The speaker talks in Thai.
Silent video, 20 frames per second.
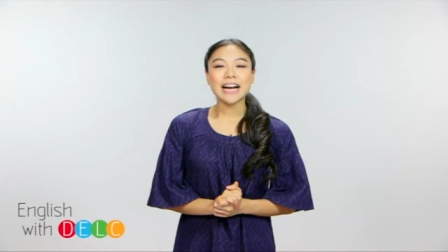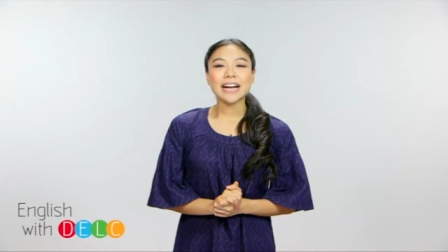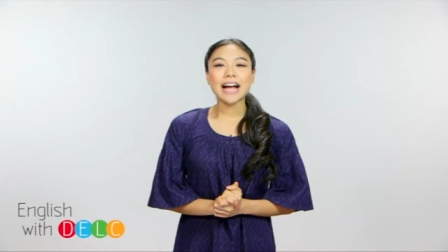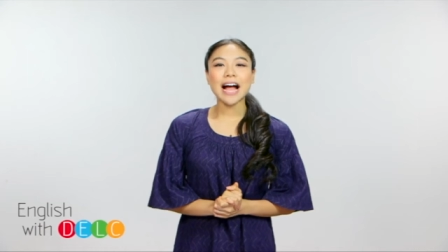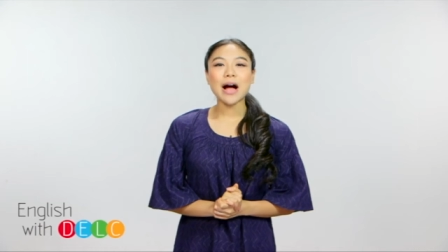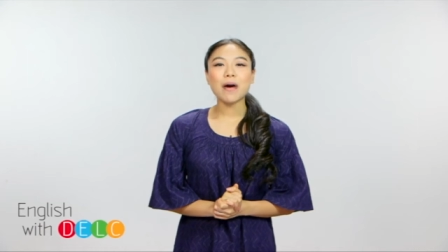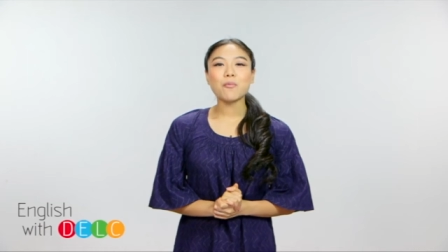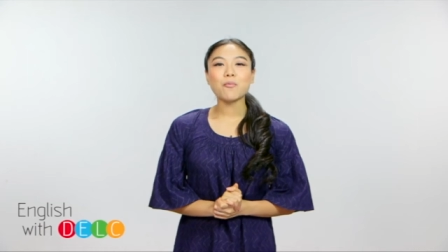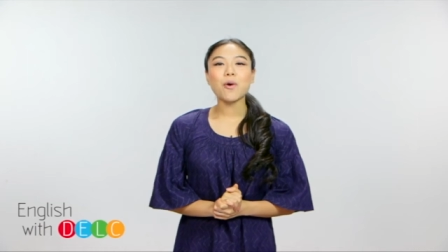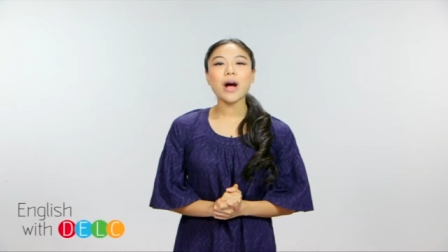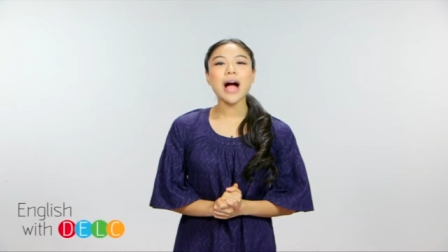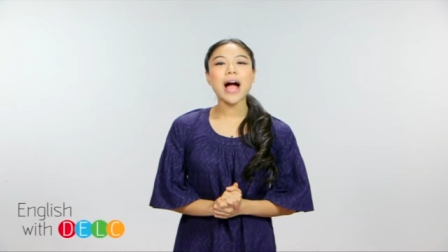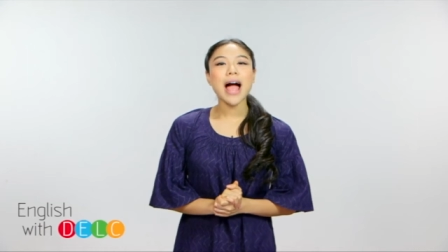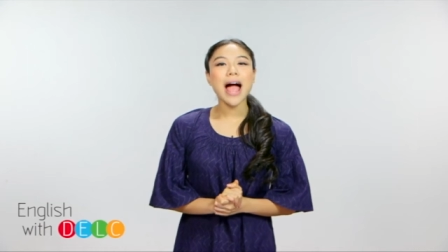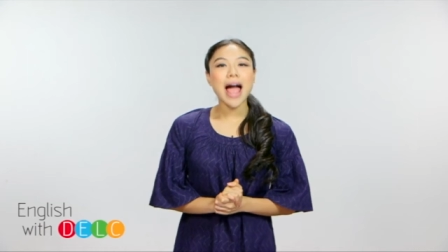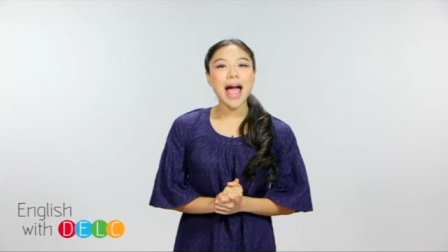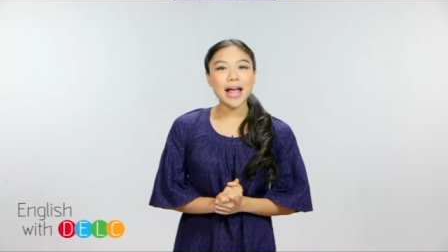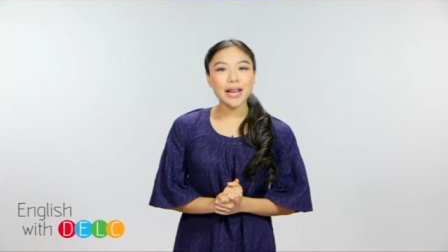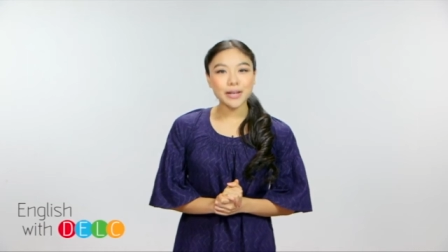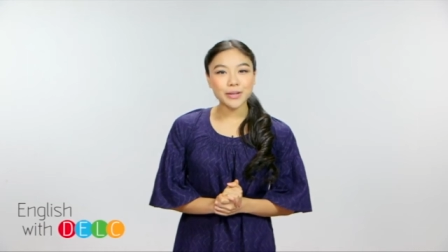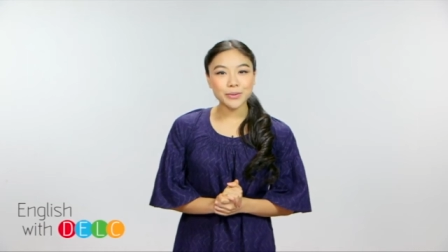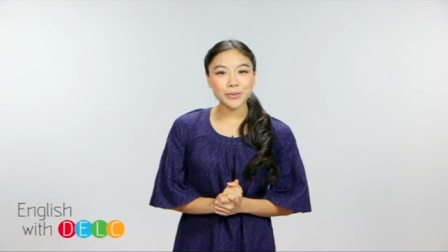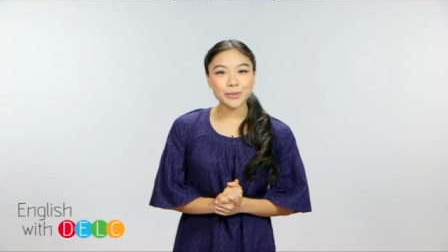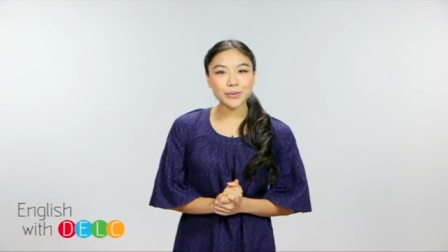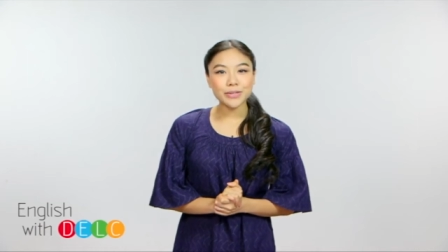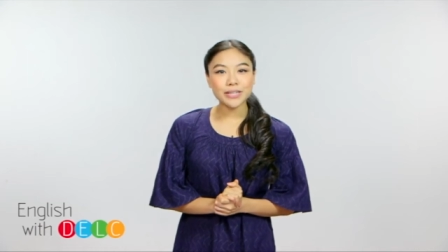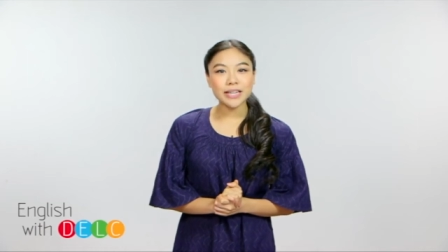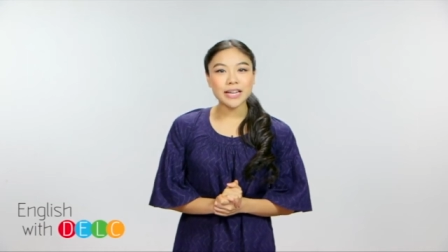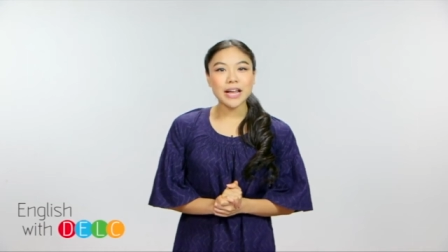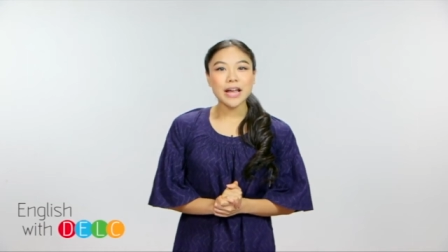คำว่า
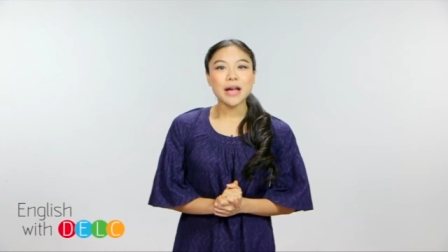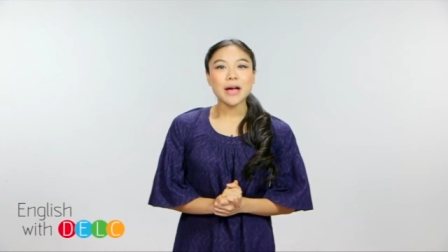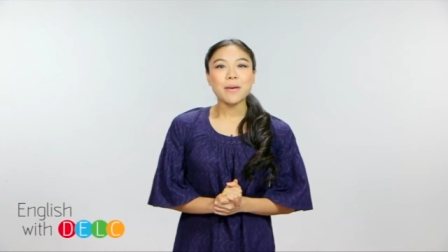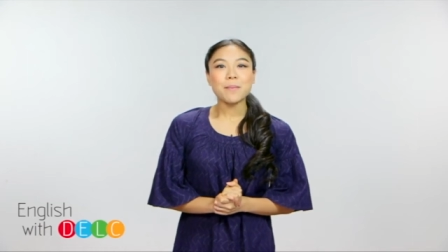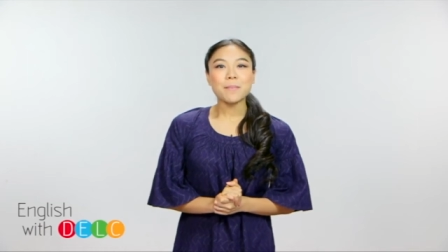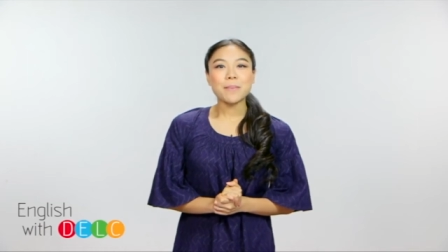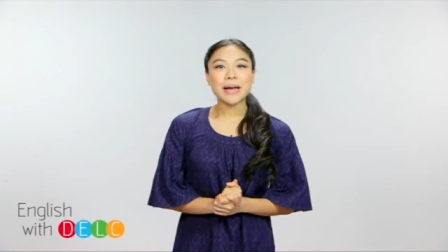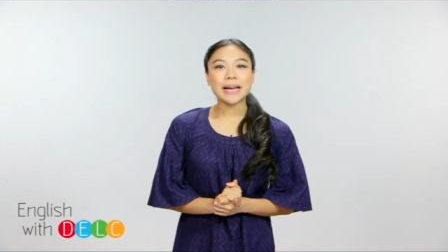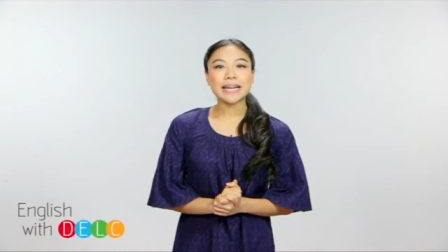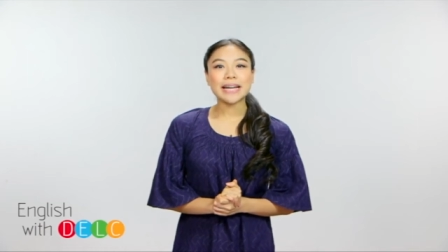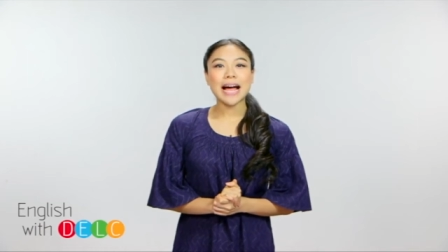allude เป็น